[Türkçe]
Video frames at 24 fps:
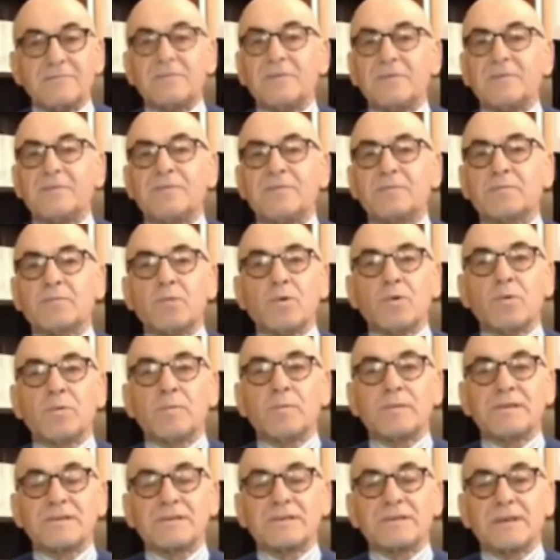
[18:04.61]
Bir futbol
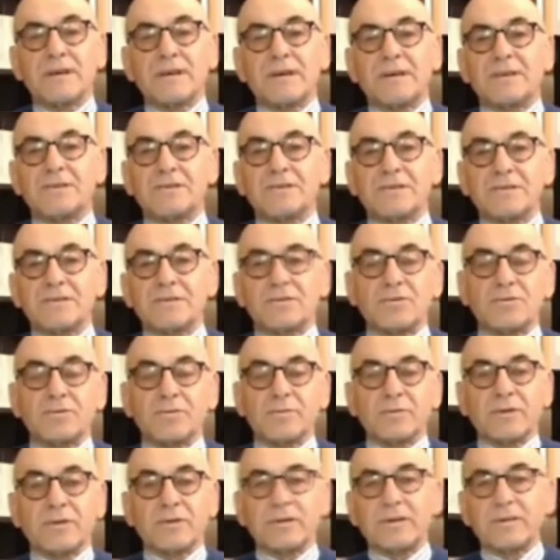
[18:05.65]
maçını açın
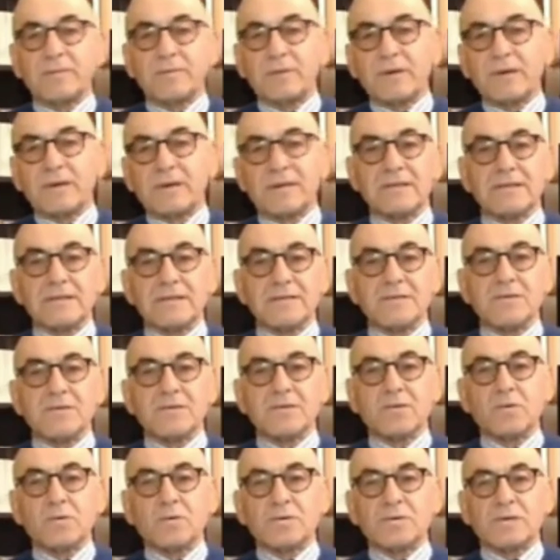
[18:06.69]
türbinleri bakın nasıl
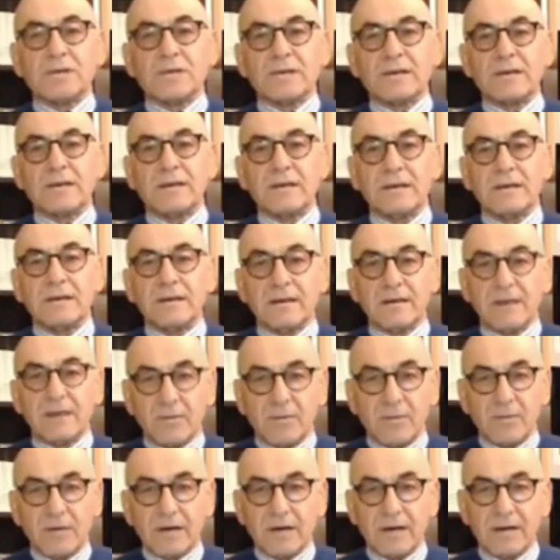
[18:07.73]
dolacak.
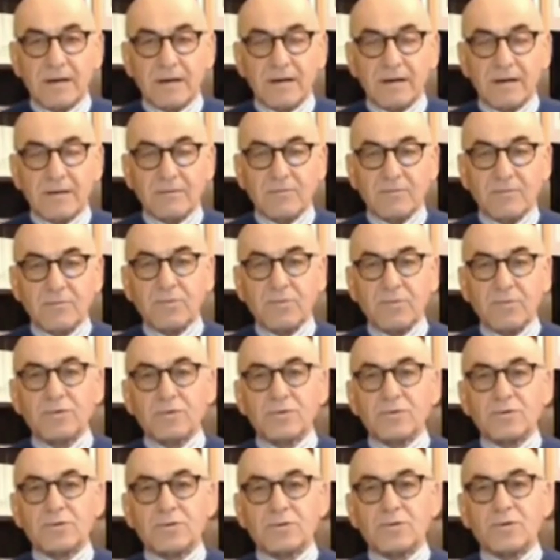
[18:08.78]
Ama
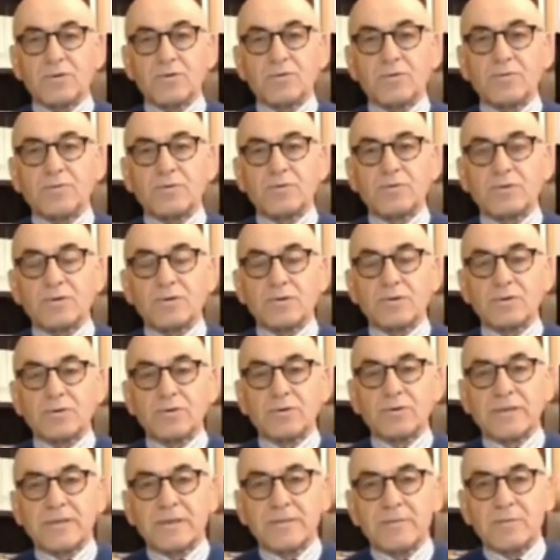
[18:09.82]
bunun
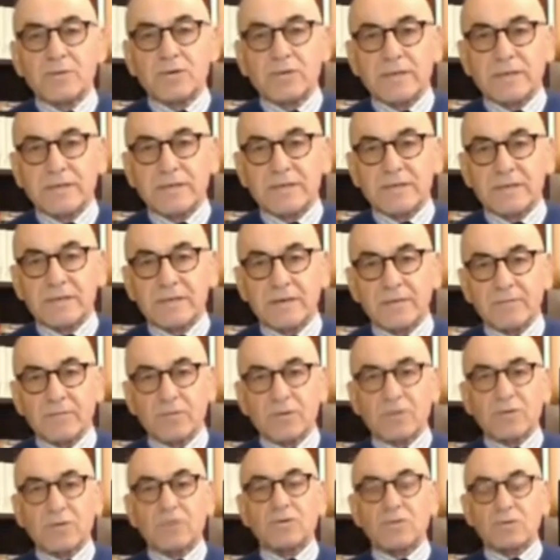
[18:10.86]
sorumsuzluğunu kim
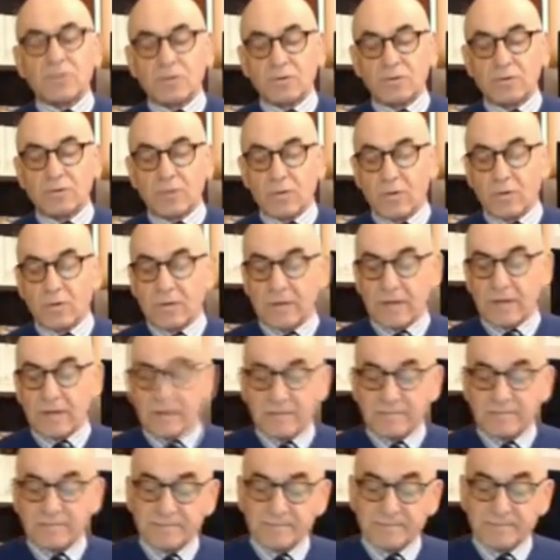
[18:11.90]
üstlenecek? Bütün sorun
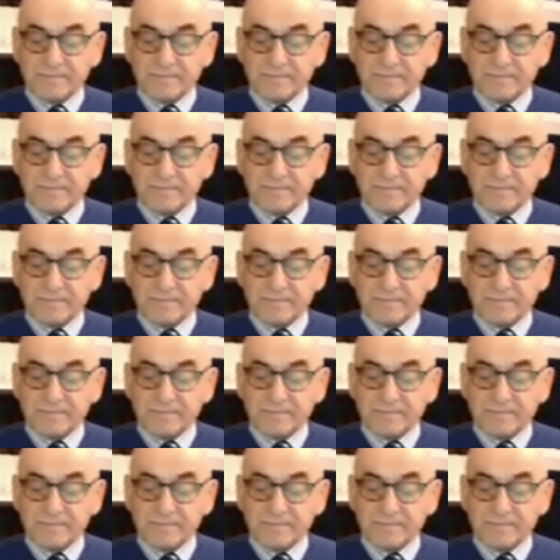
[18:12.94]
orada.